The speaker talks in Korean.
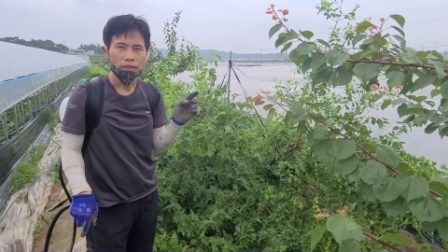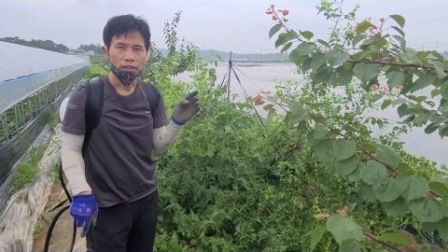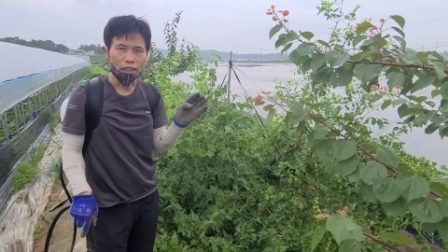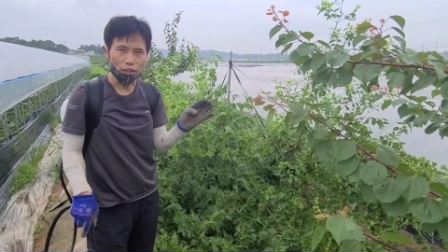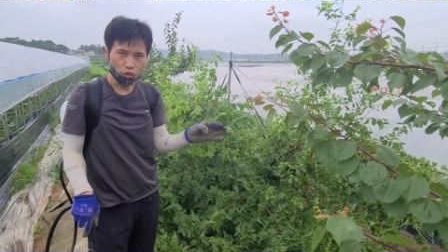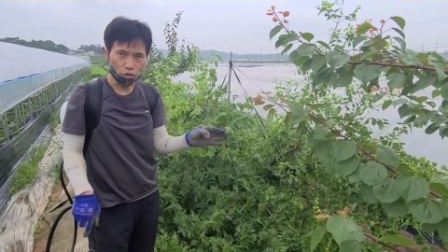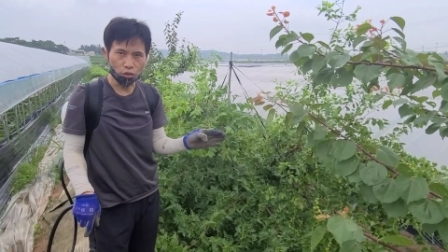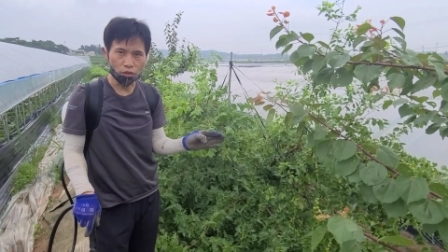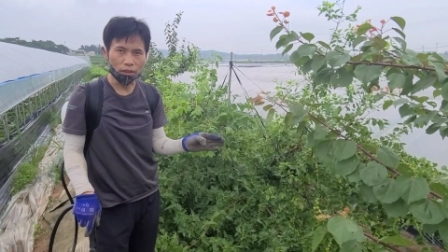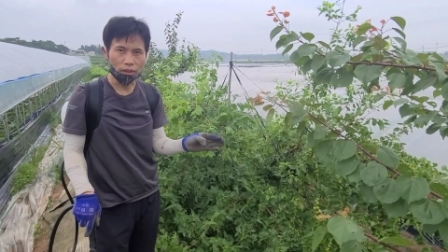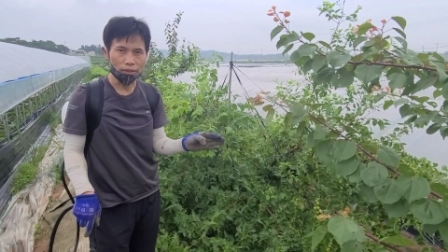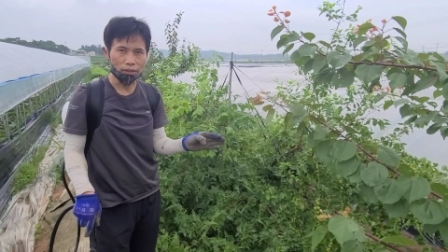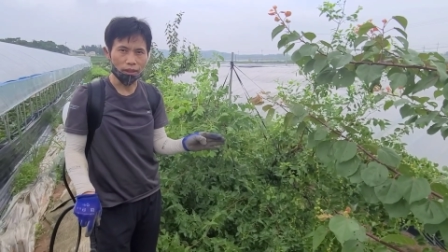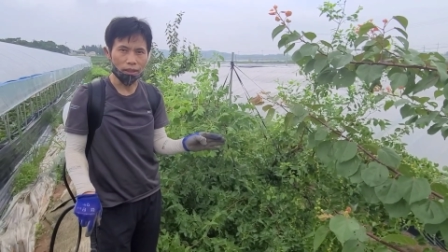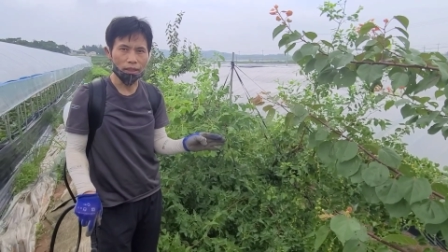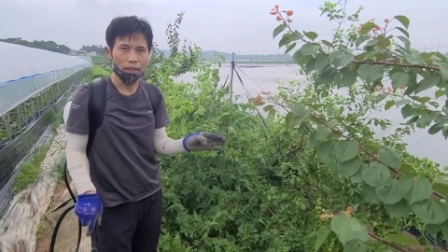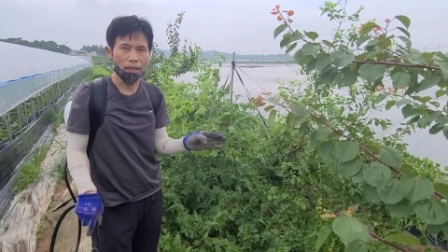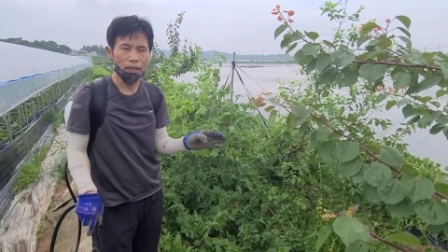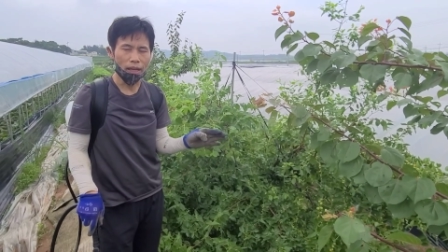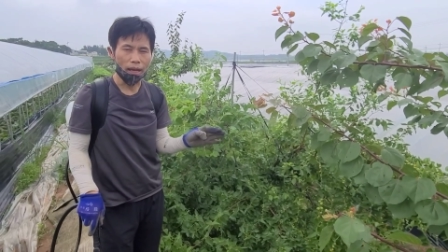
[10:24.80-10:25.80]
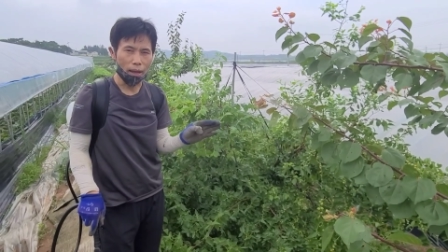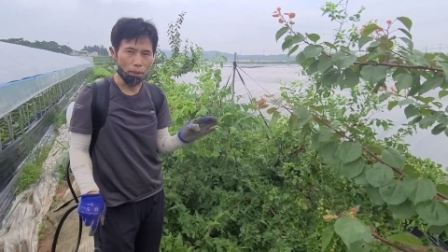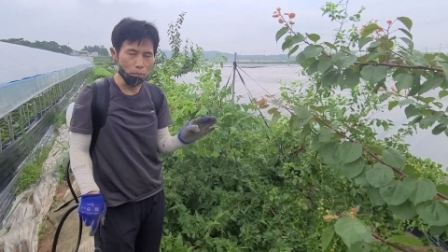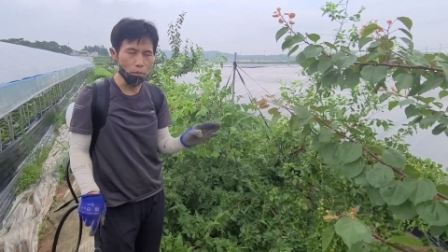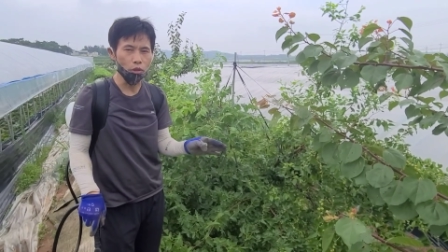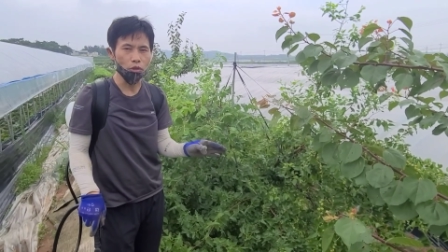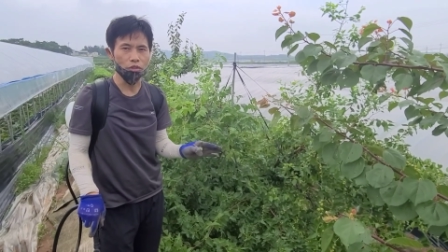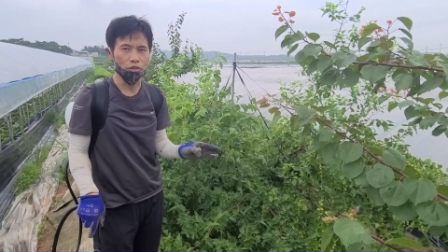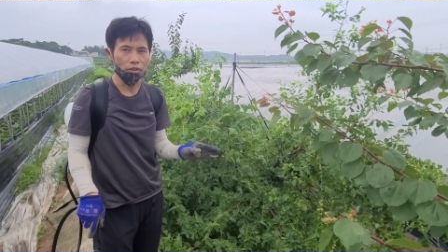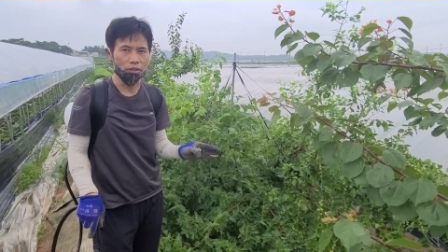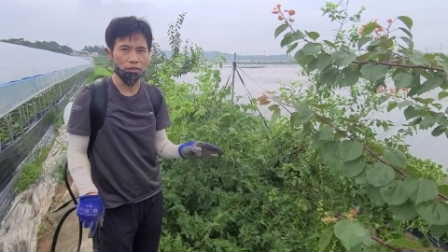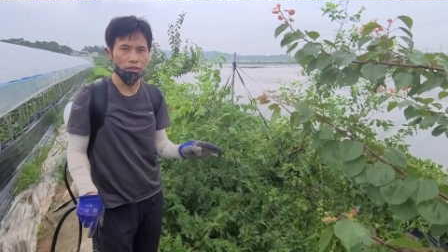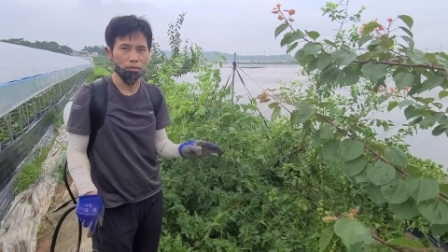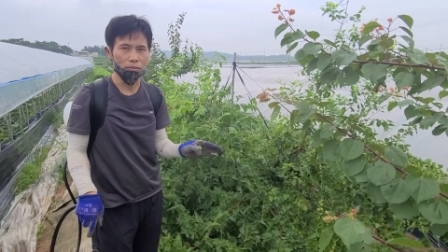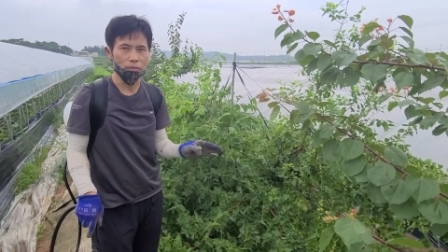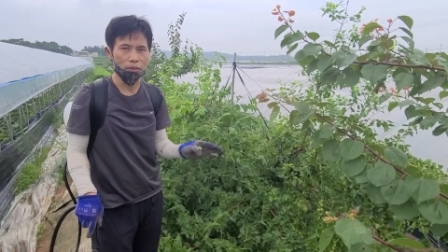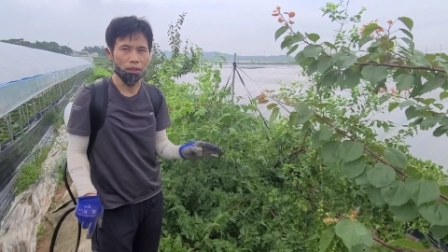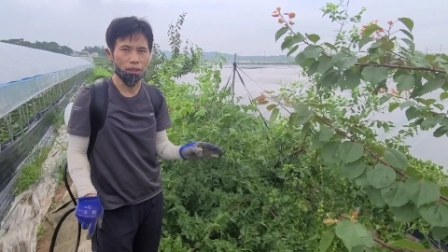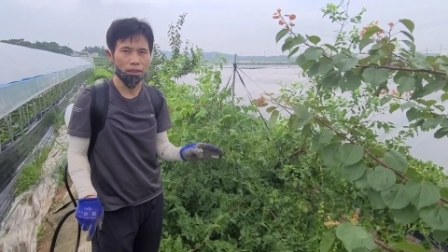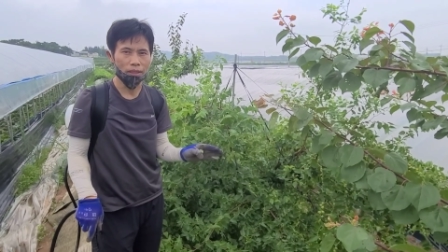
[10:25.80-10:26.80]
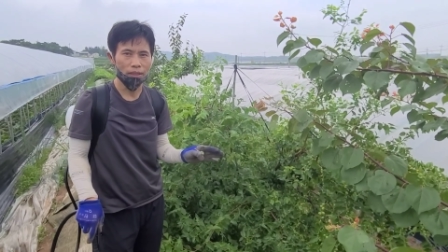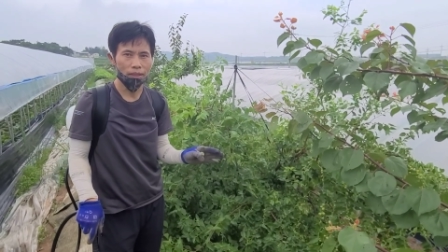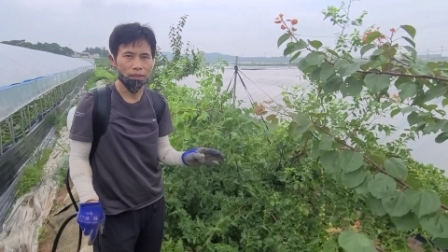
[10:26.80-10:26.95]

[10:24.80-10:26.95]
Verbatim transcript: 대추를 갖다가 안 먹을 수가 있습니다.